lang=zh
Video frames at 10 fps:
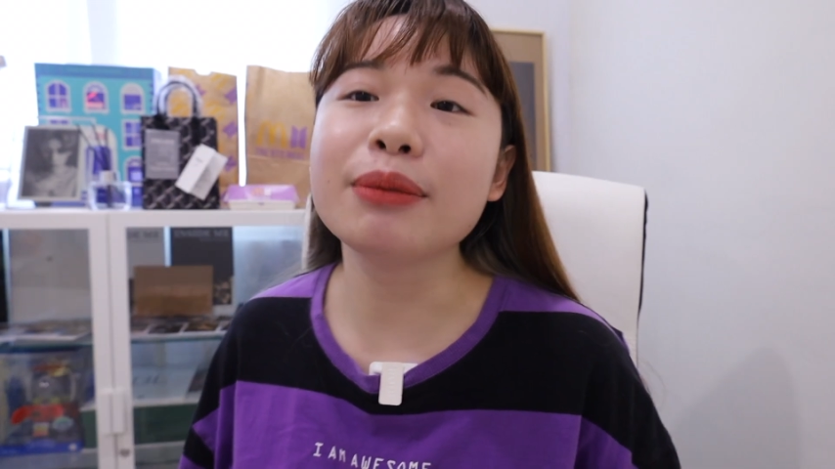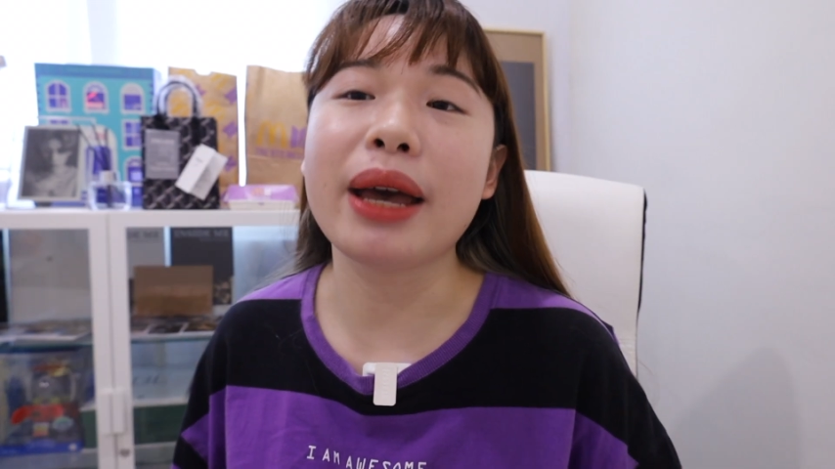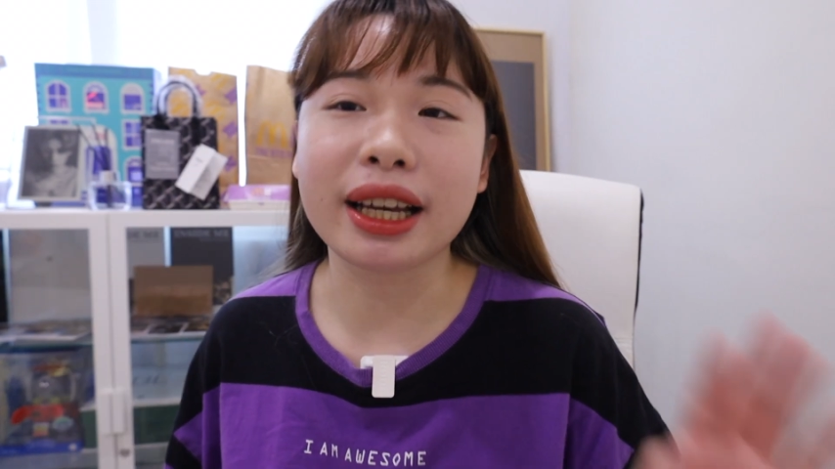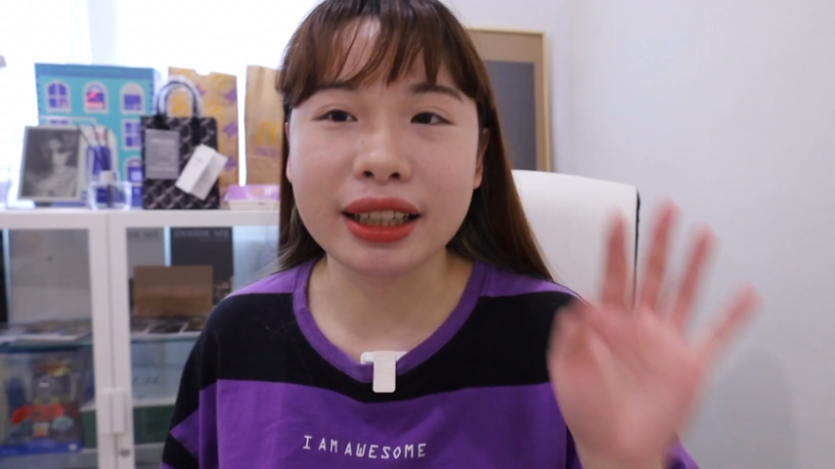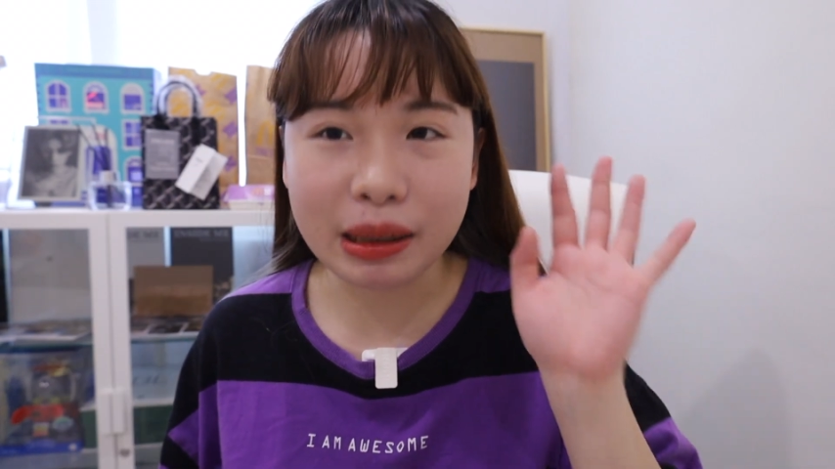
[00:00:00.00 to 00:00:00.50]

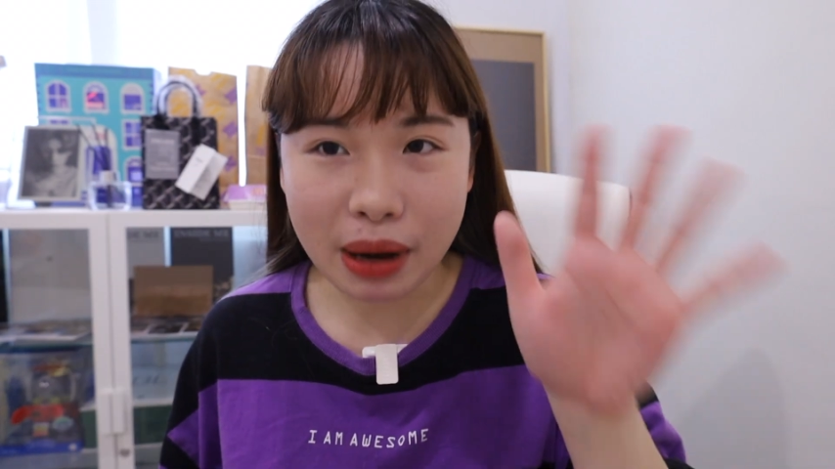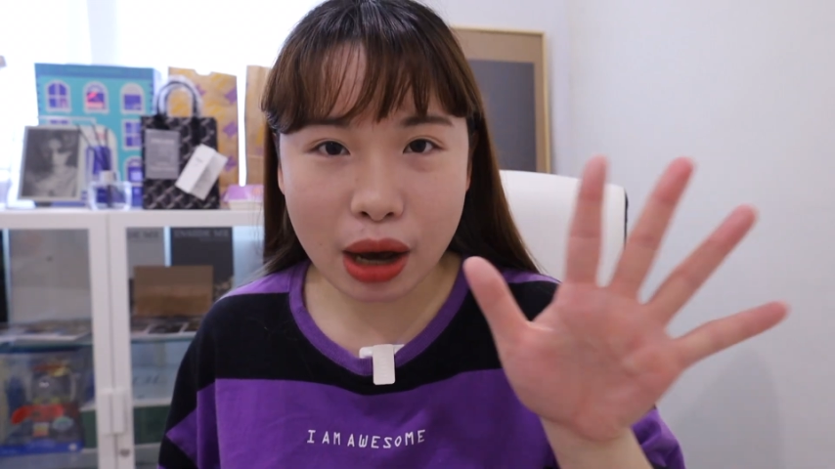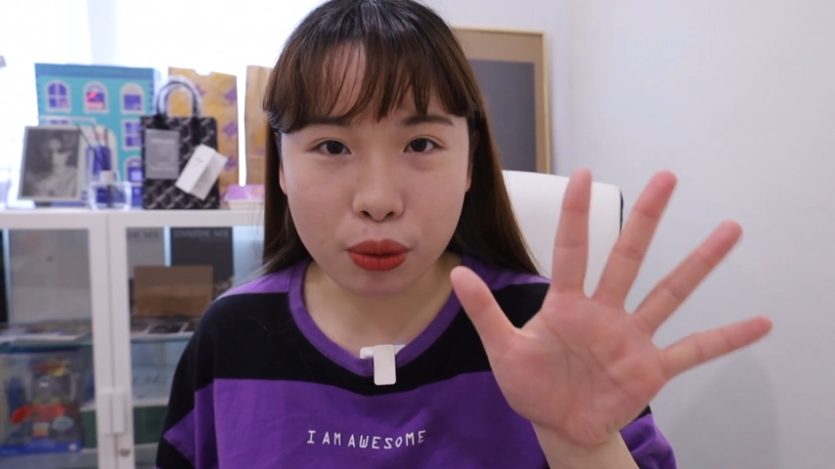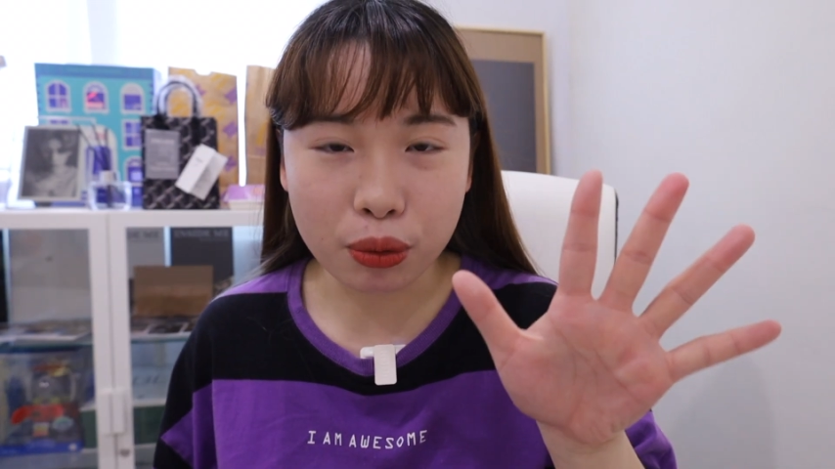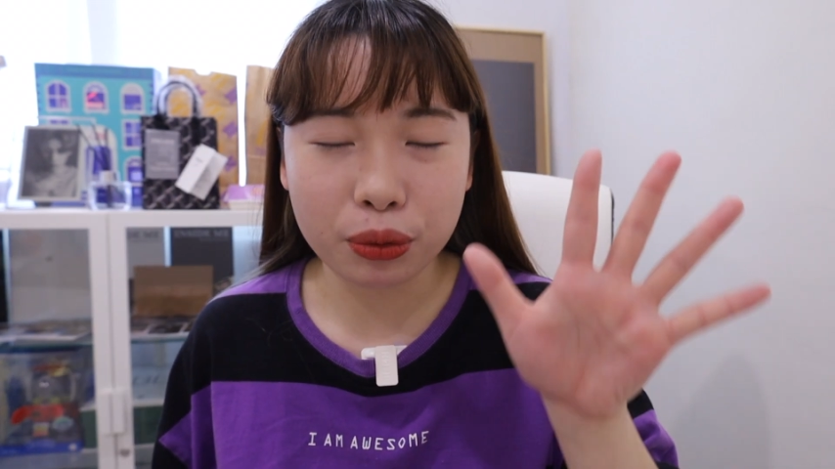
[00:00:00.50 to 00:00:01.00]
每个礼
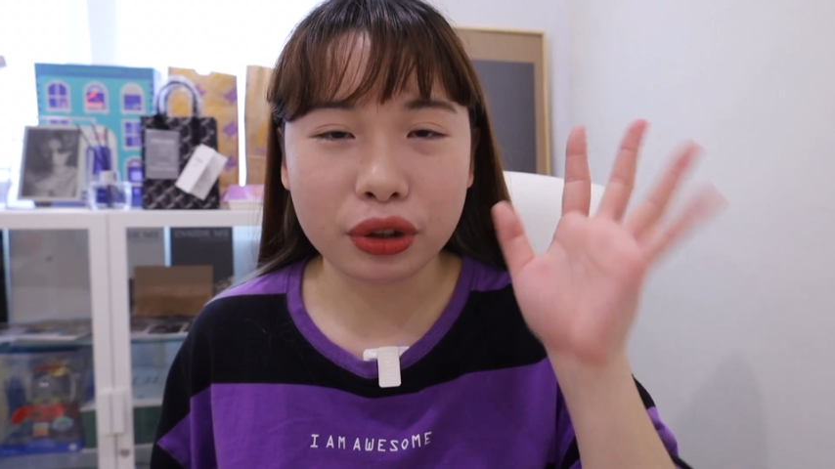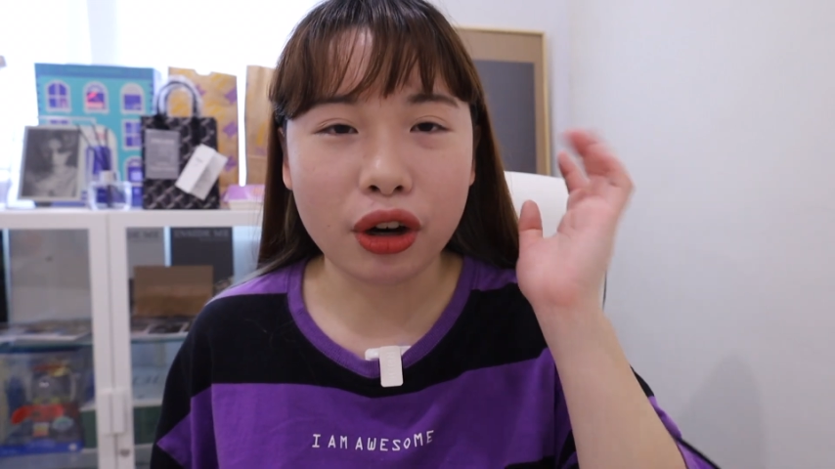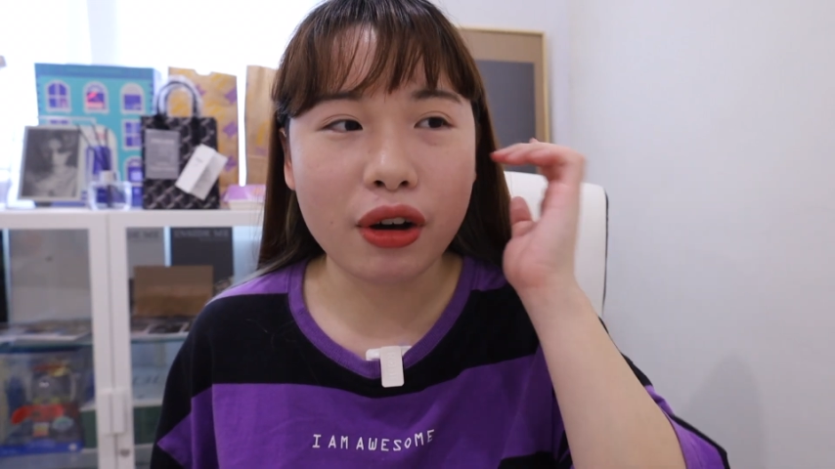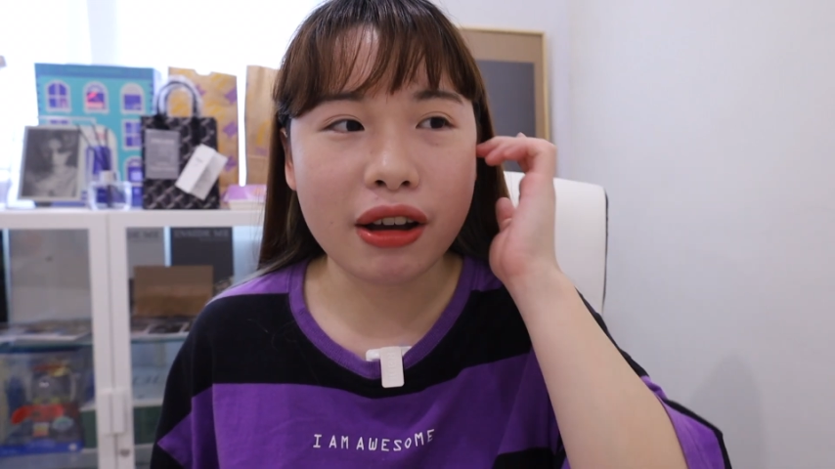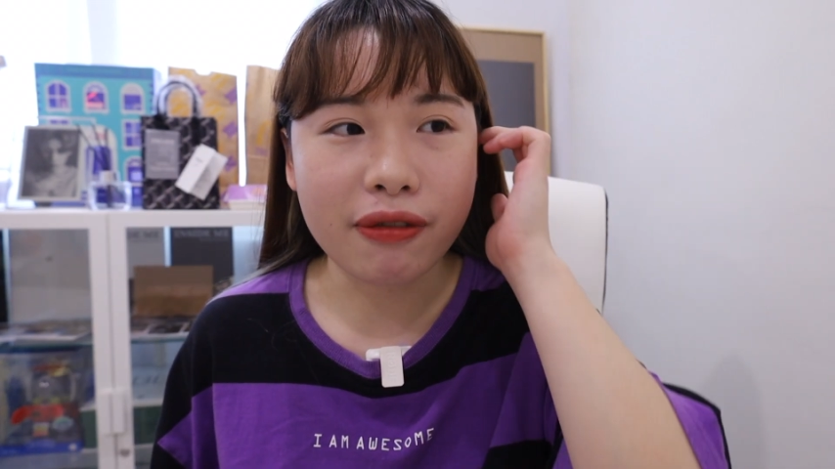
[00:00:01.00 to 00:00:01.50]
拜五都
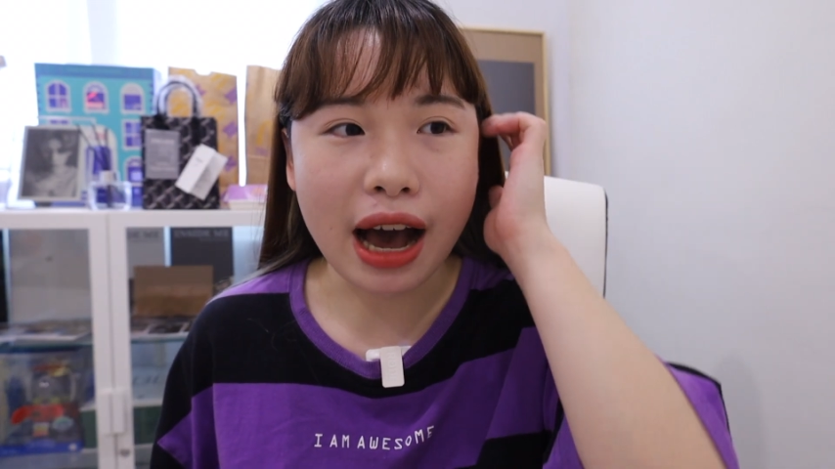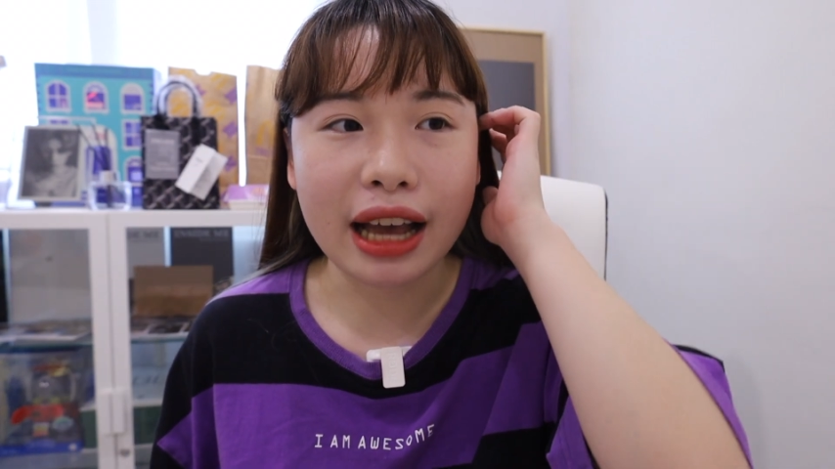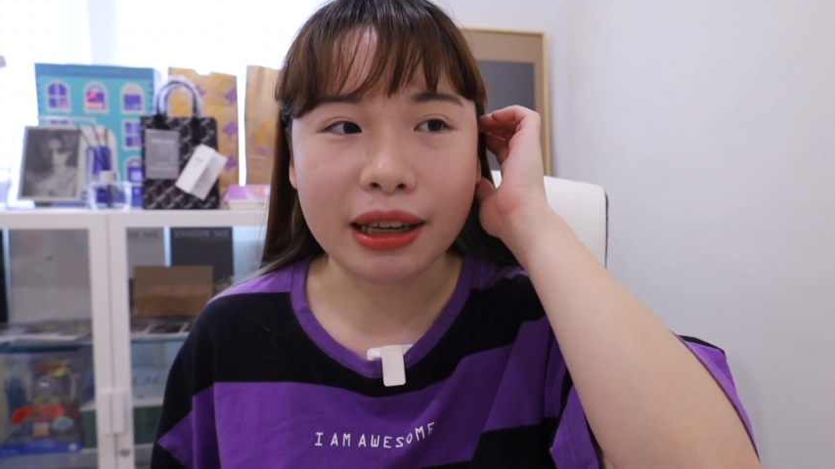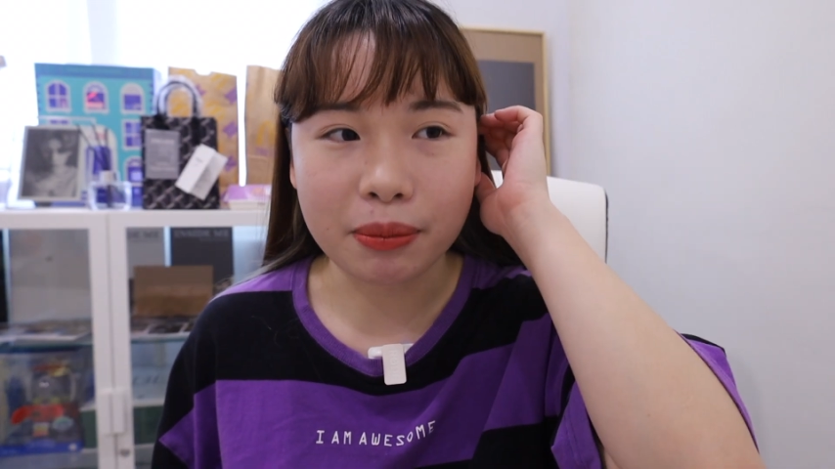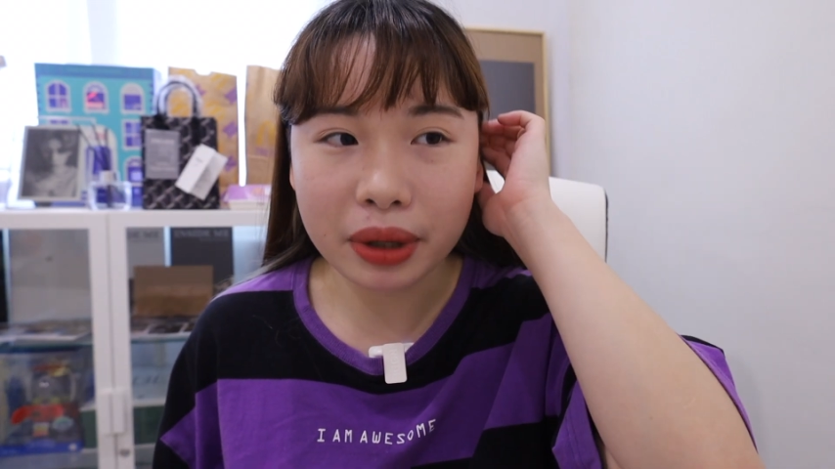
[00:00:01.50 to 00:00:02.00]
会
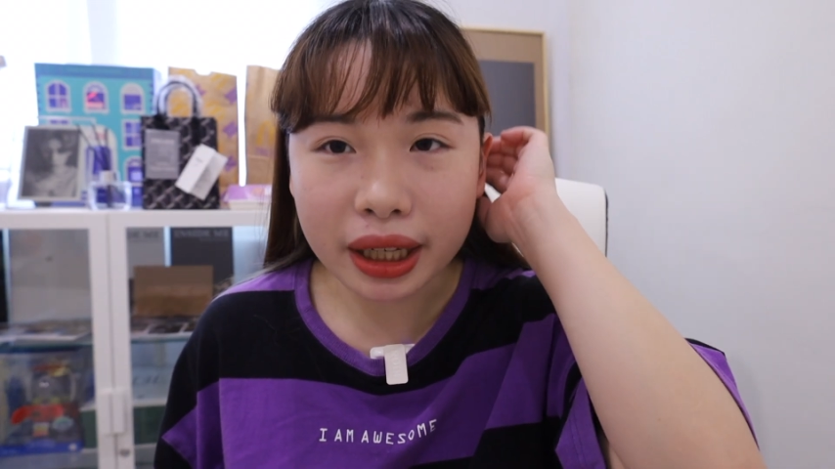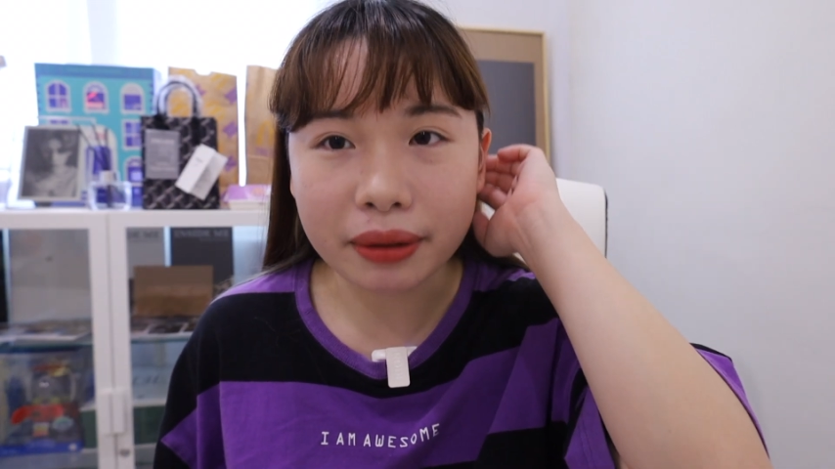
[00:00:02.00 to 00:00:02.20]
发影片，